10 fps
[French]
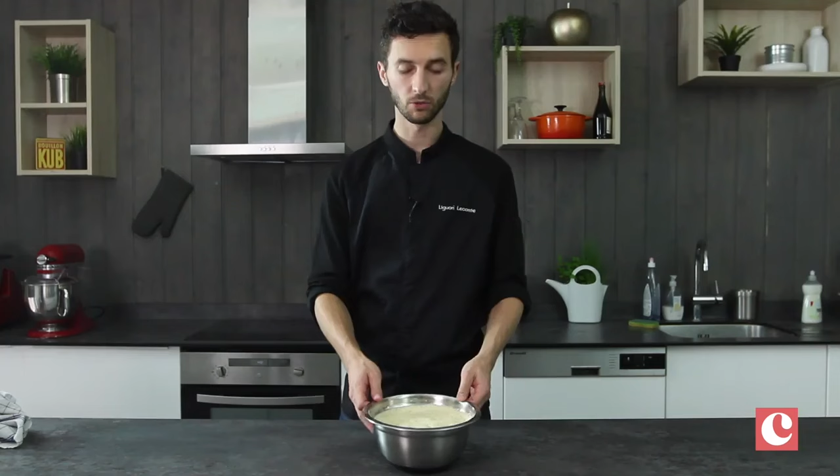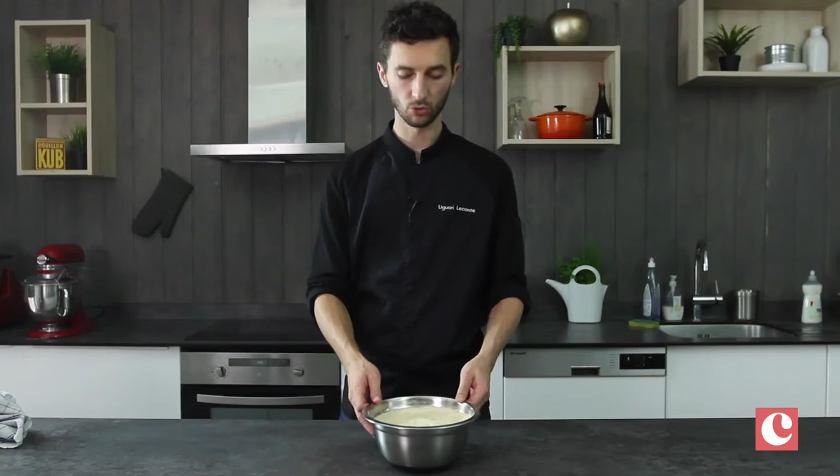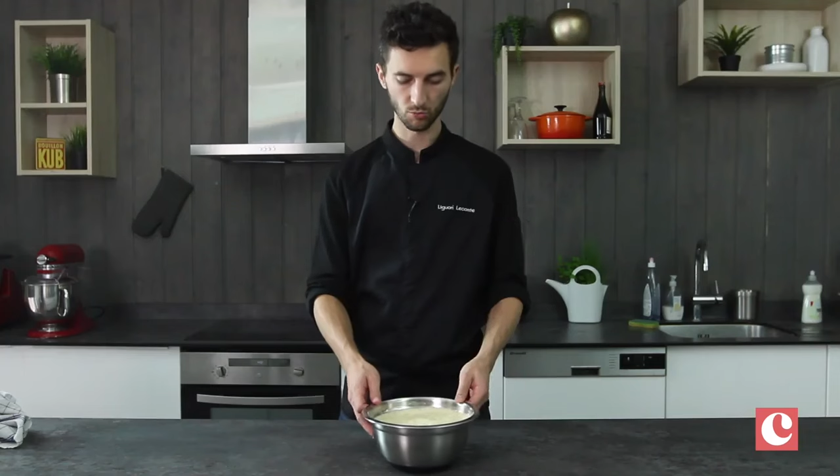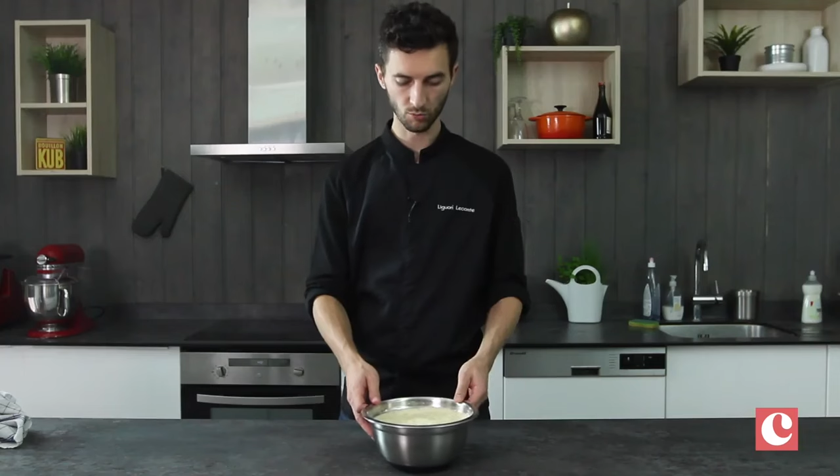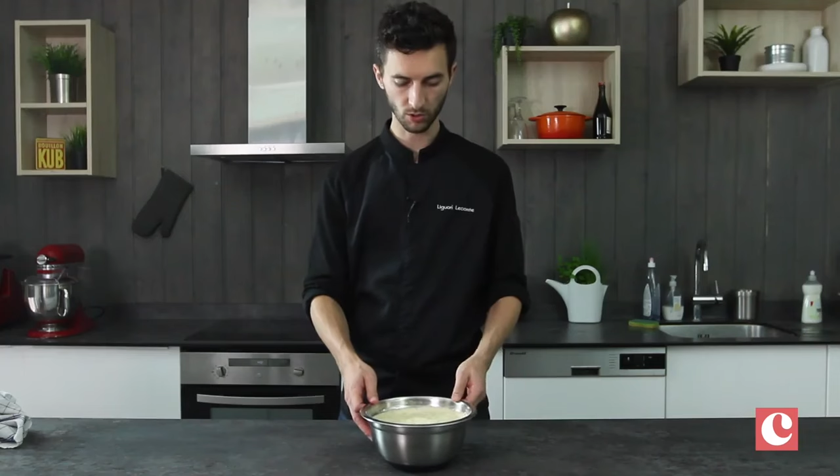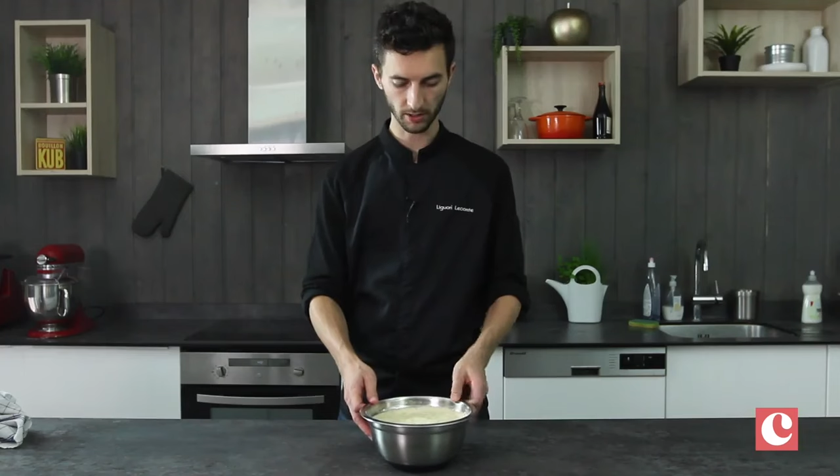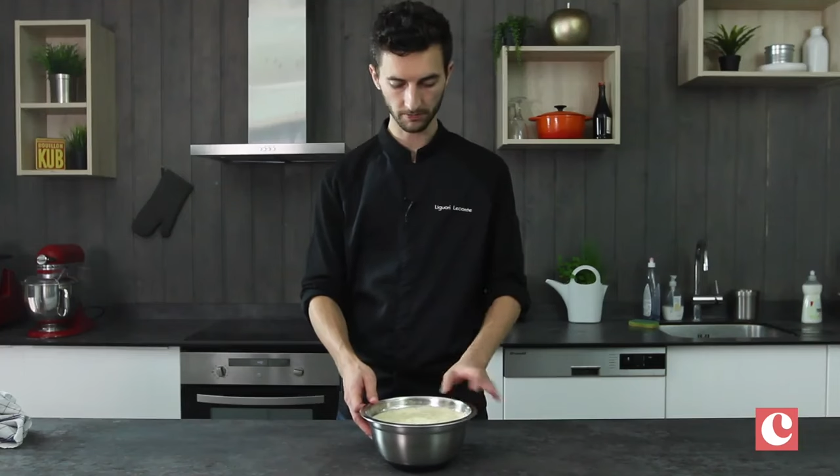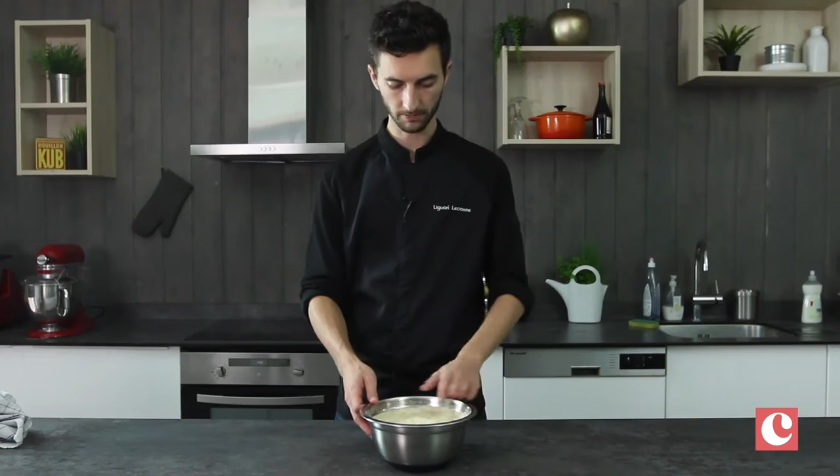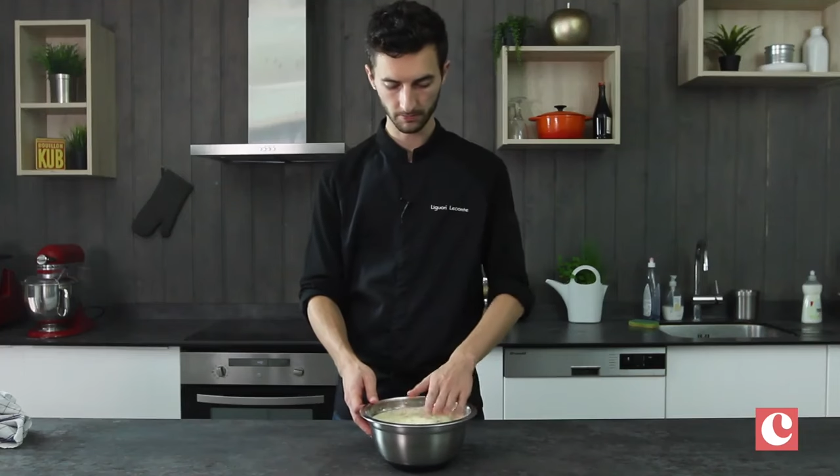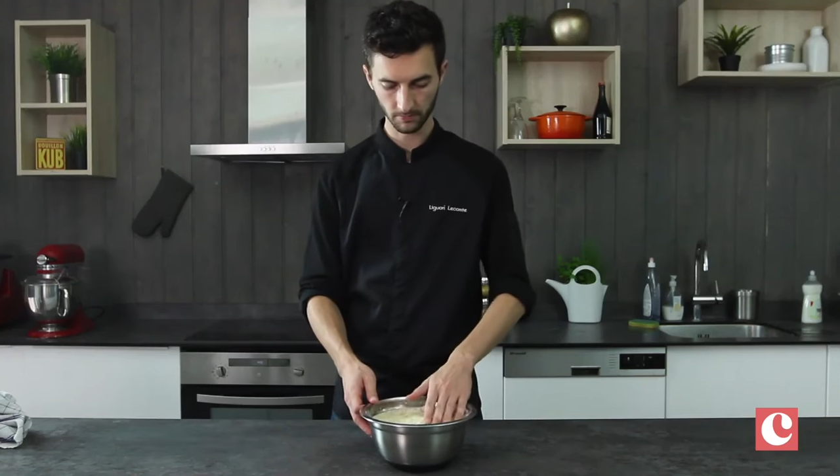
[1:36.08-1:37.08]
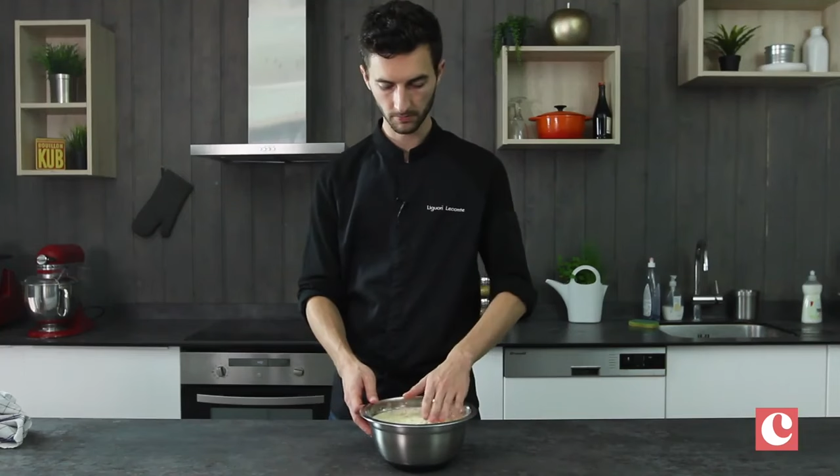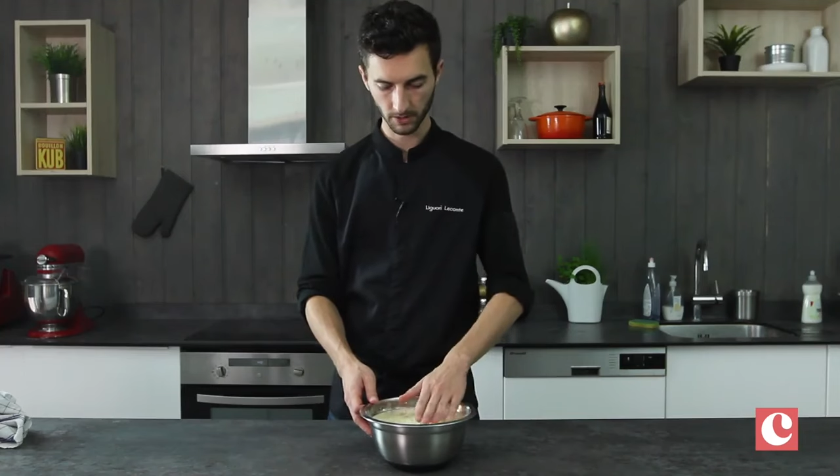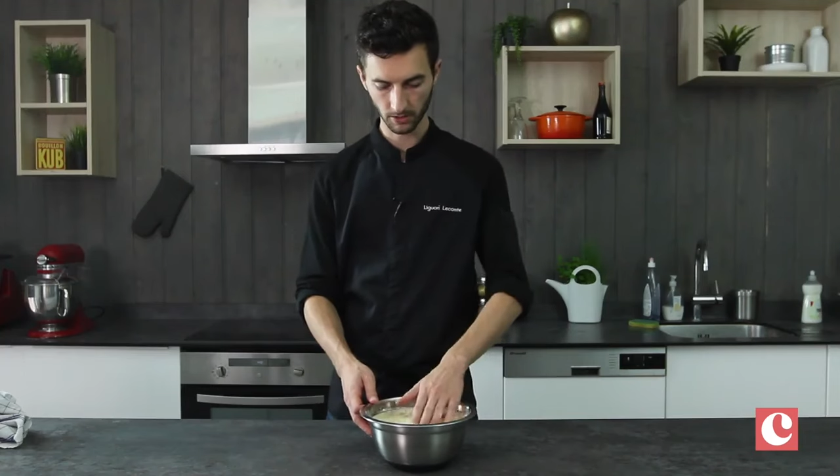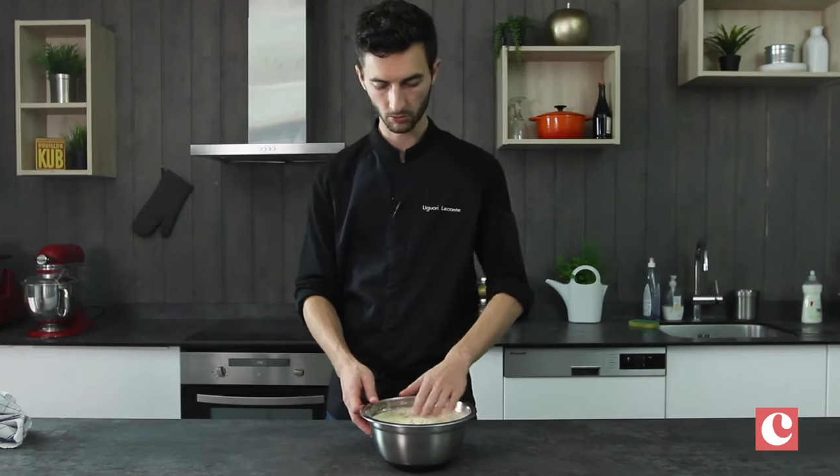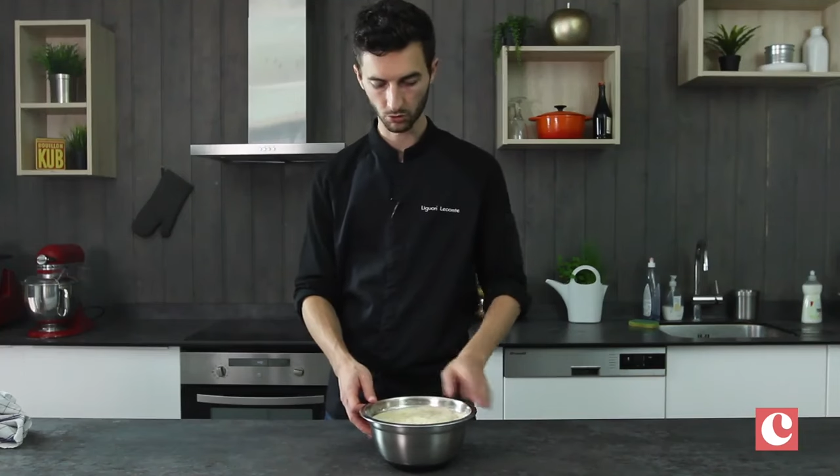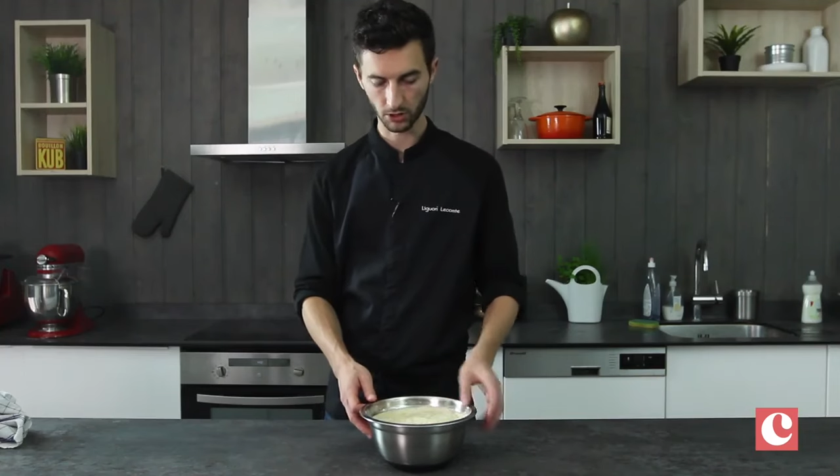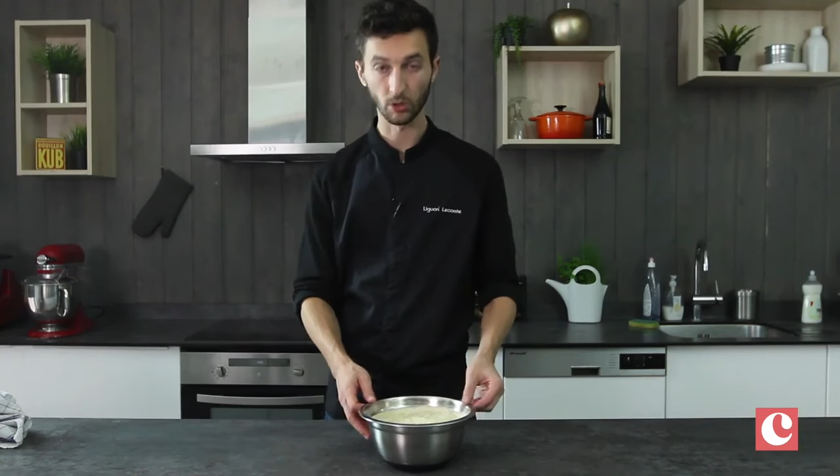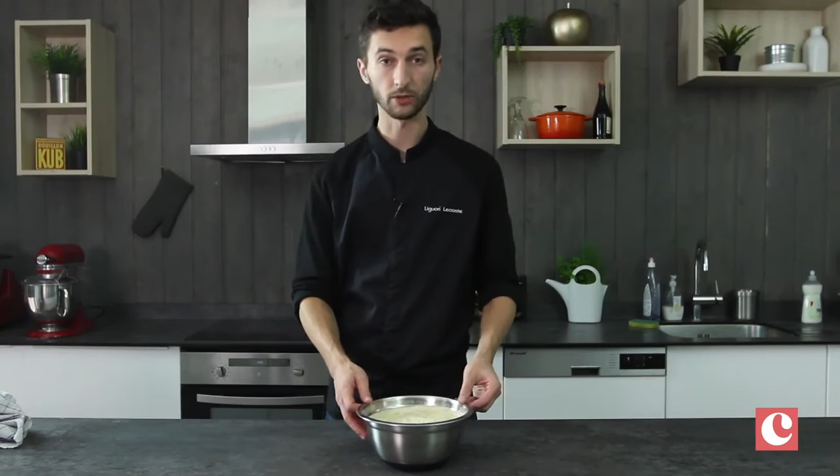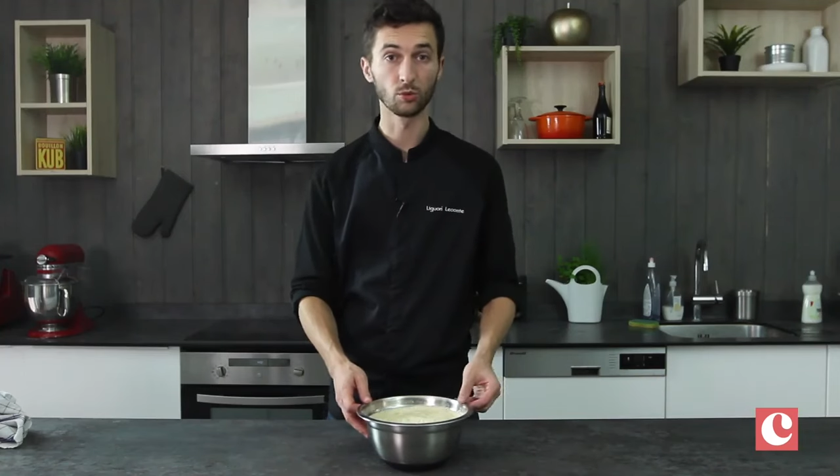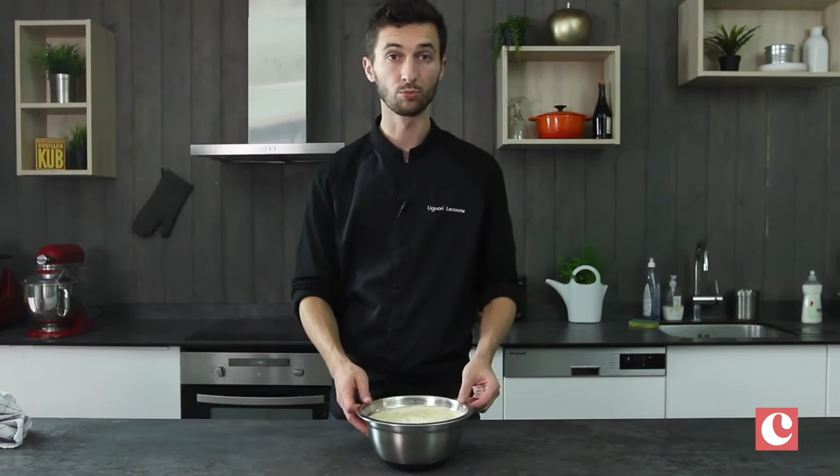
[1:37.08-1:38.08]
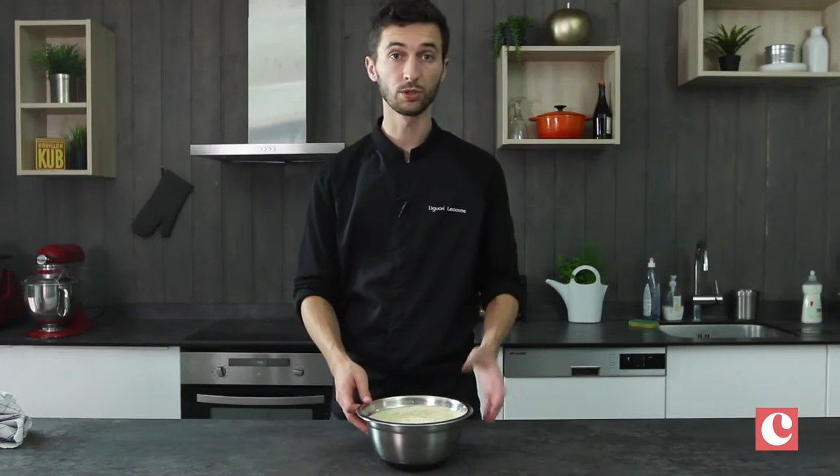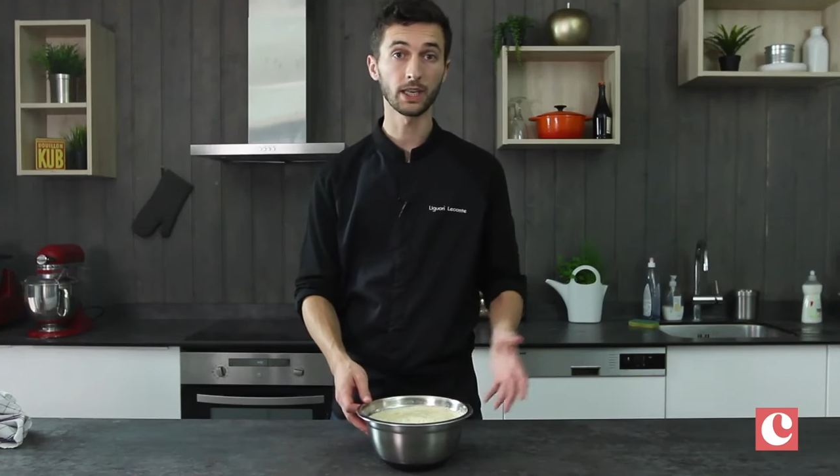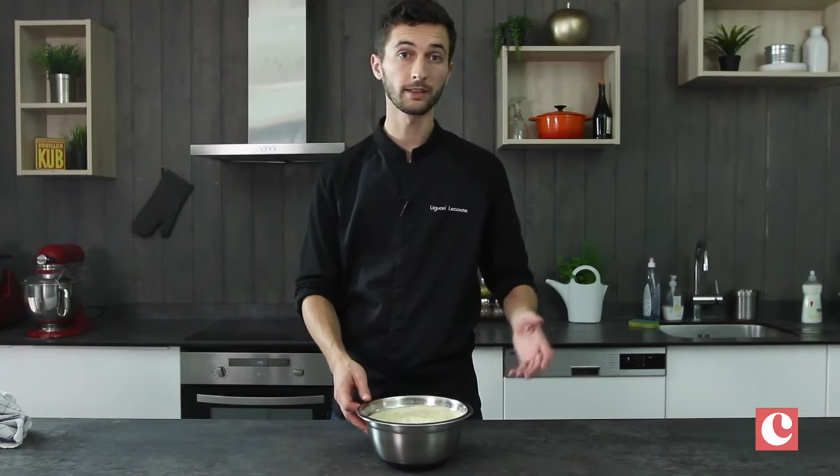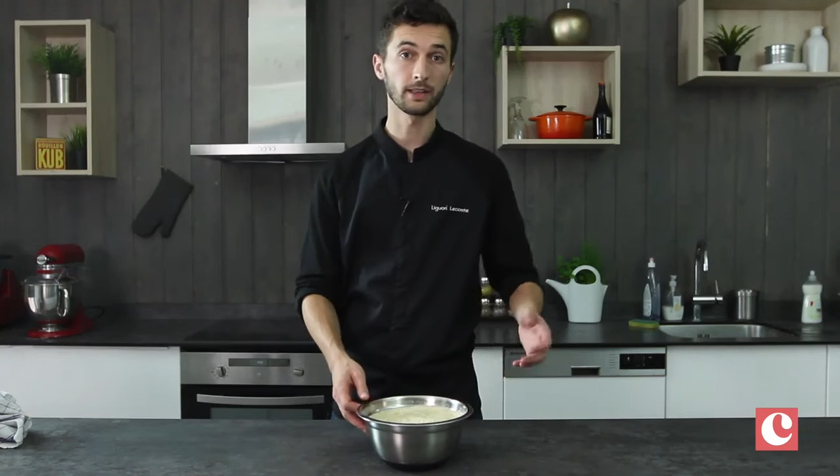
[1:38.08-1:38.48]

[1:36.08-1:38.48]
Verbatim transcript: de volume au moins. Donc il ne nous reste plus qu'à